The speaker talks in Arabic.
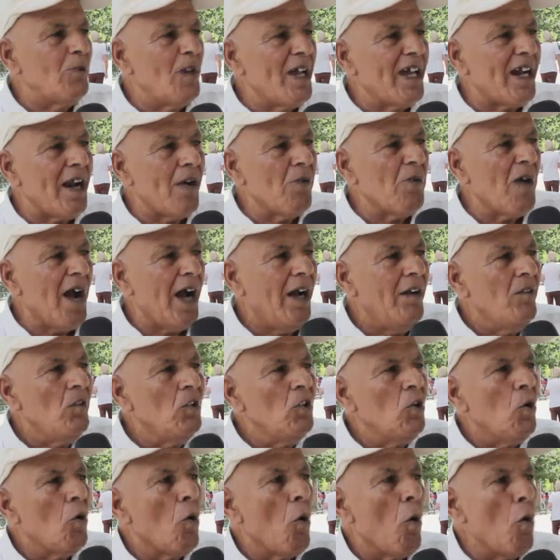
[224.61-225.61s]
ويروح
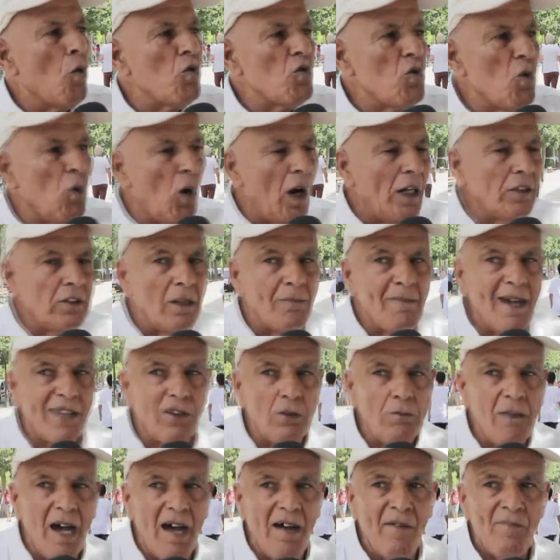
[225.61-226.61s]
وعندهم
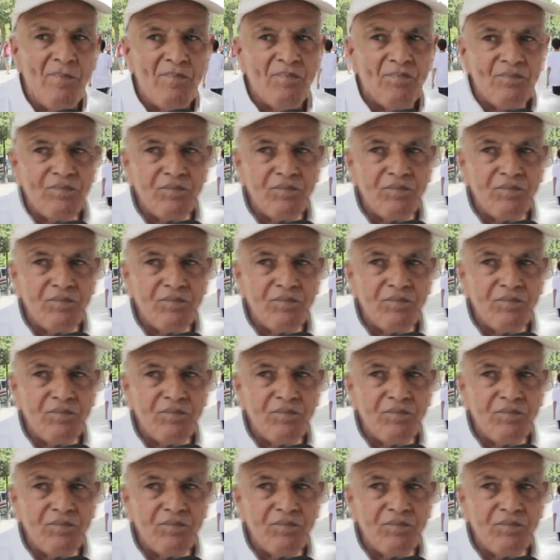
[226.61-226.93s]
هذوما